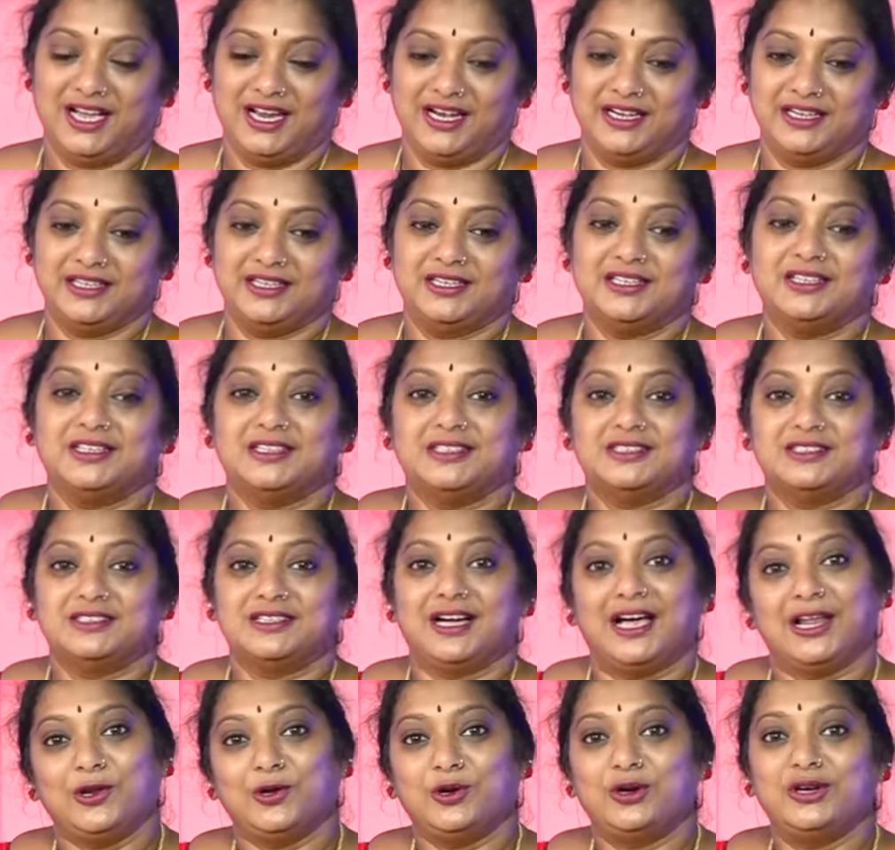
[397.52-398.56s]
అండ్
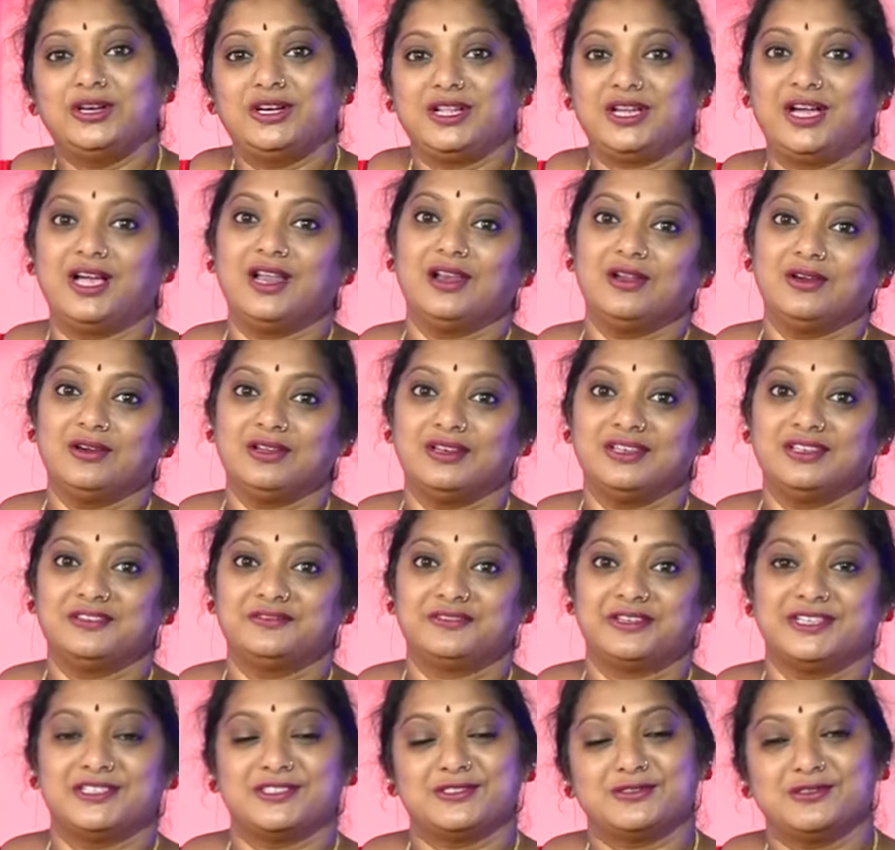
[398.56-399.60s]
హలో అంటే హలో అనే
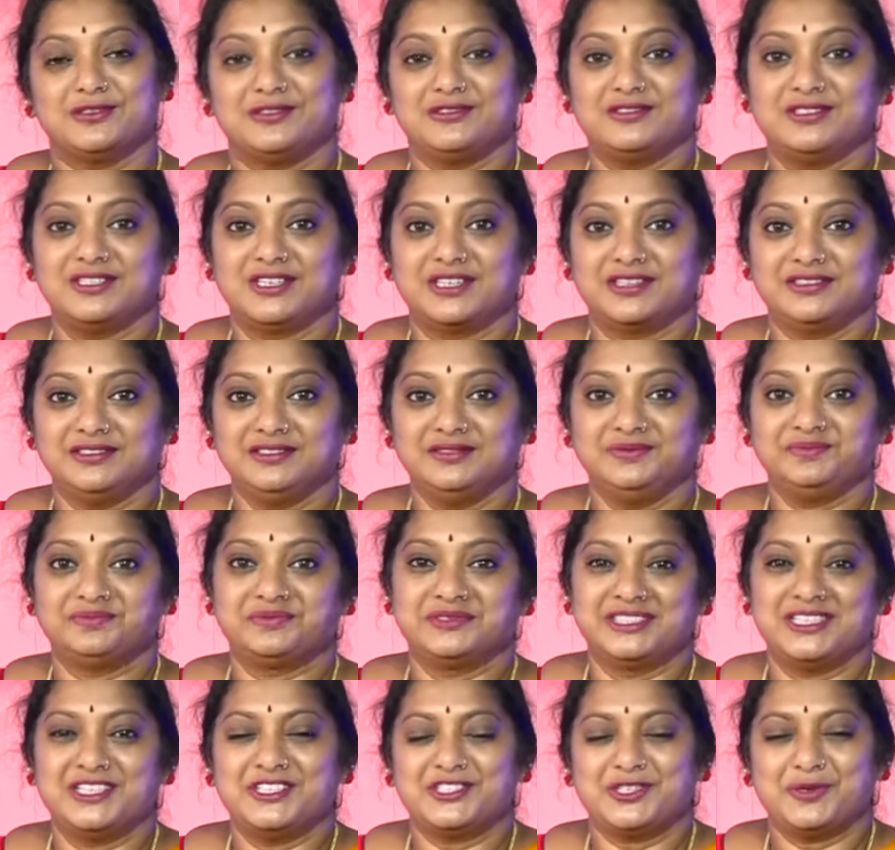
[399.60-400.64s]
ఫ్రెండ్స్ కూడా ఉంటారు
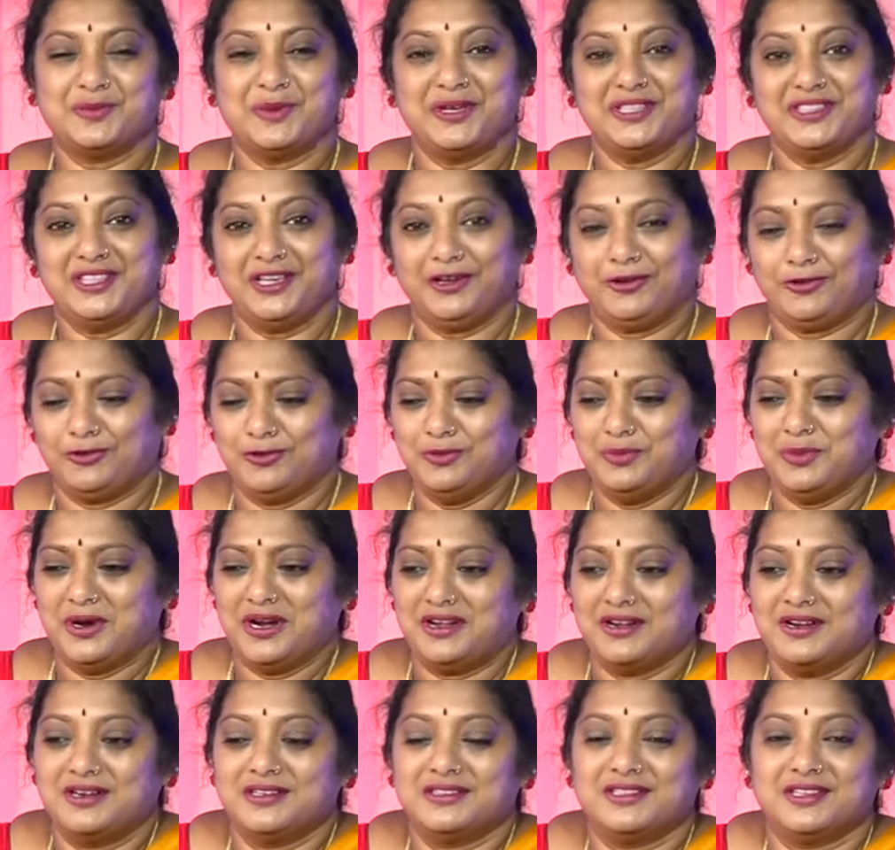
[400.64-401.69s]
ఇష్టమైతే ఎక్కువ
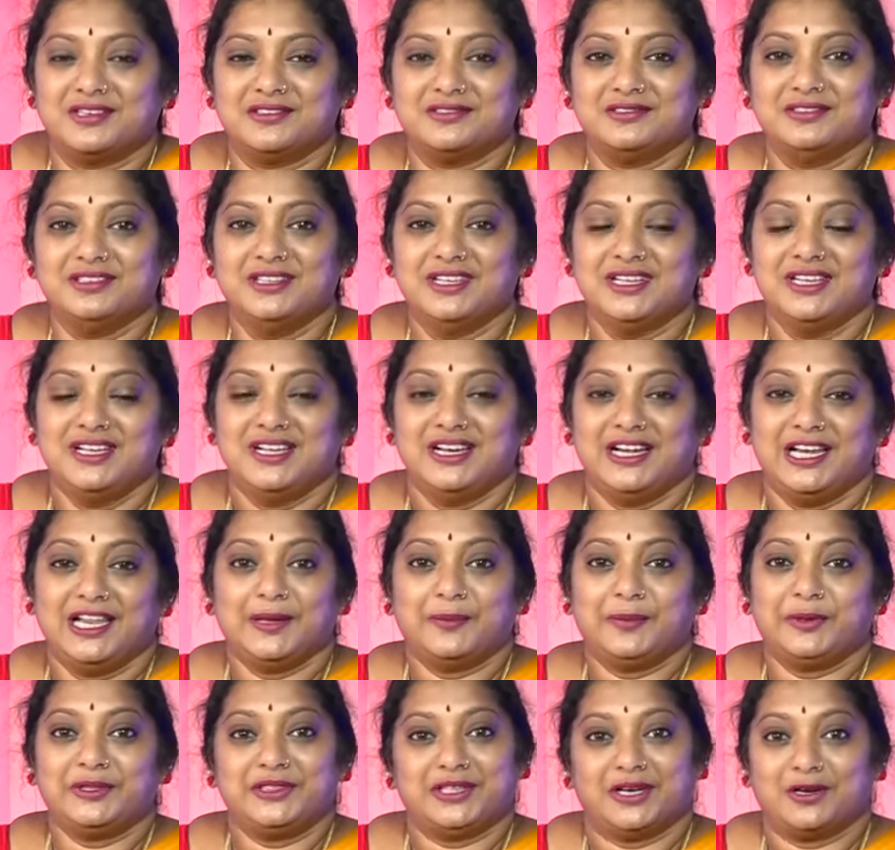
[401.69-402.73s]
మాట్లాడతాను
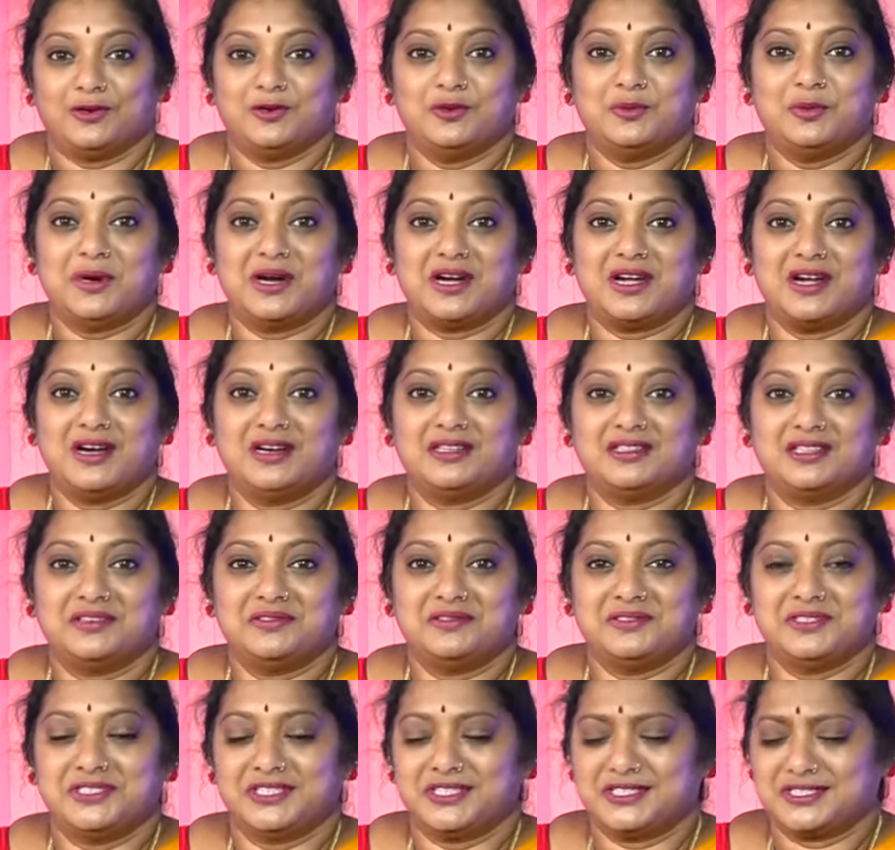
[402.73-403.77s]
లేకపోతే తక్కువ మాట్లాడతాను
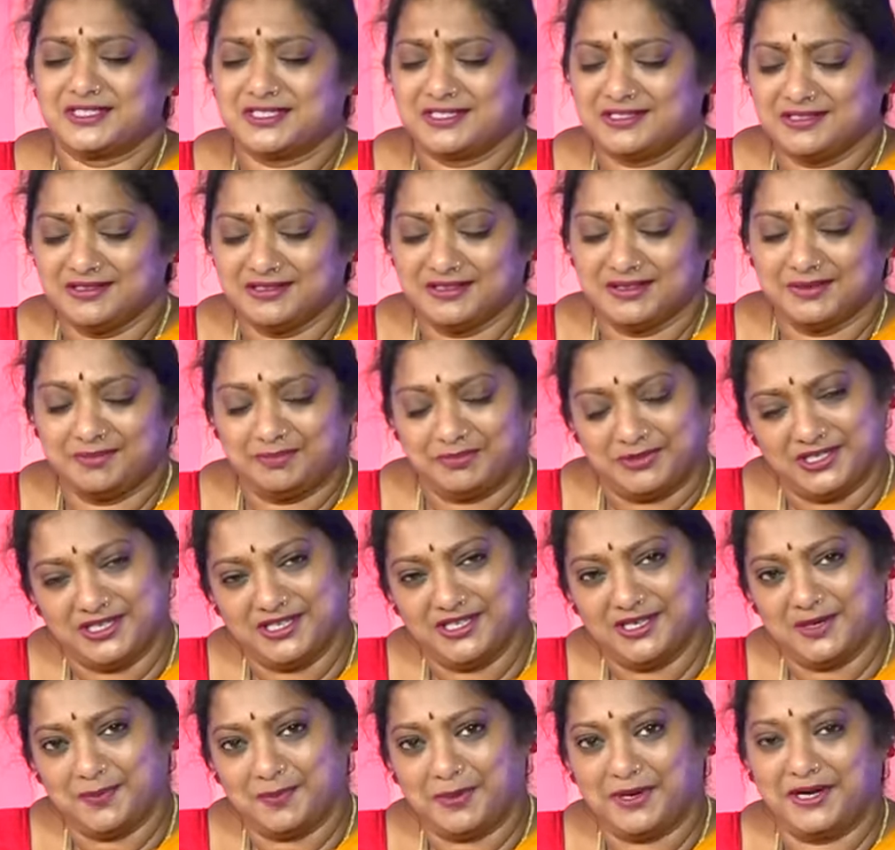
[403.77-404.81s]
జస్ట్
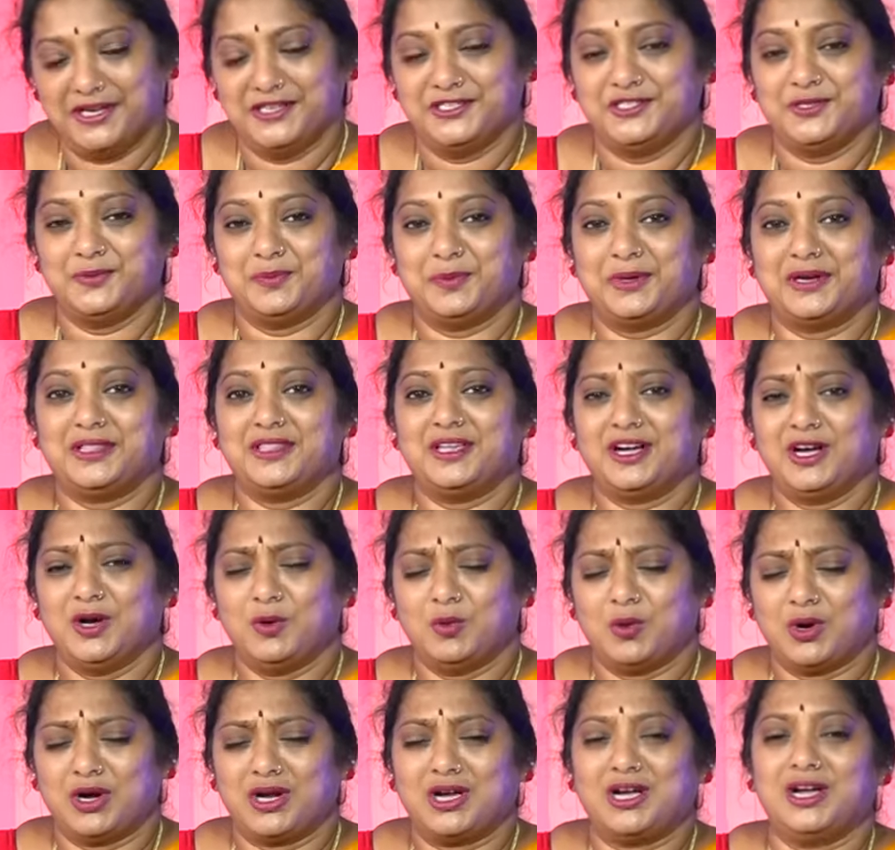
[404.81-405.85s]
చిన్నప్పటి నుంచి ఇప్పటిదాకా
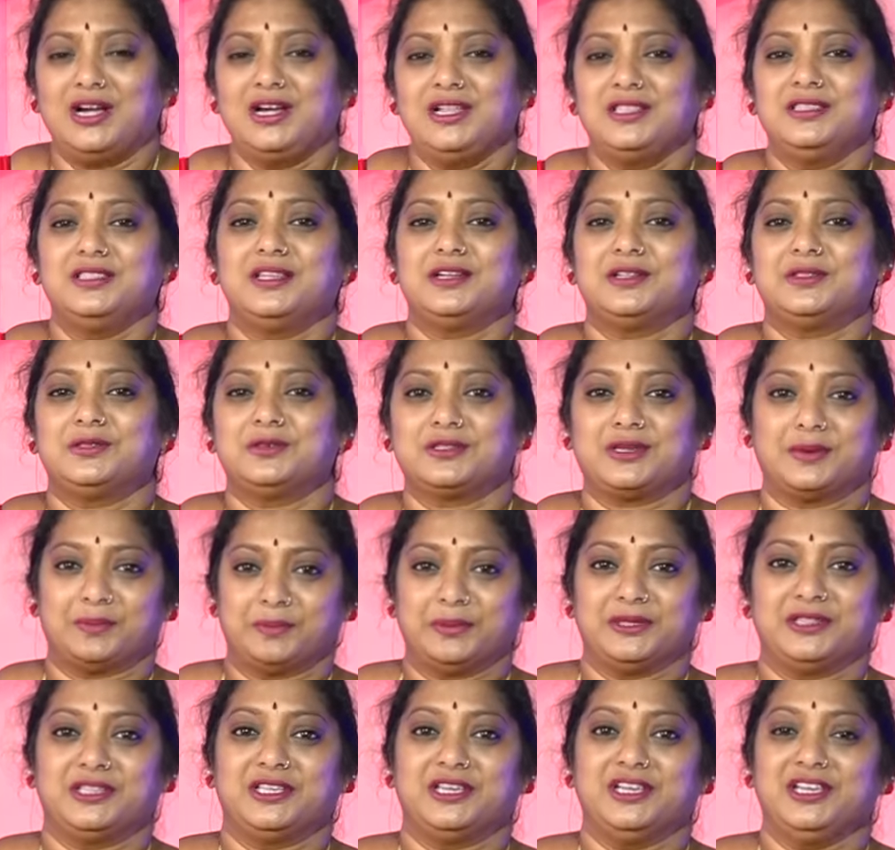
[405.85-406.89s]
ఒక్కళ్ళిద్దరితో
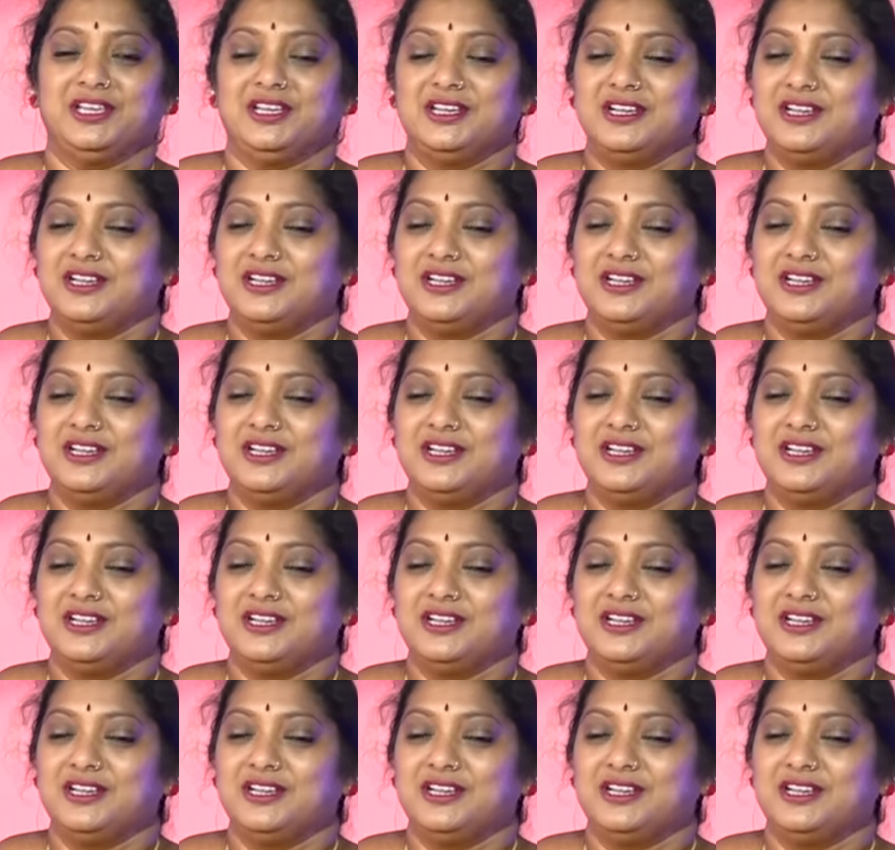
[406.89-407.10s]
తప్పితే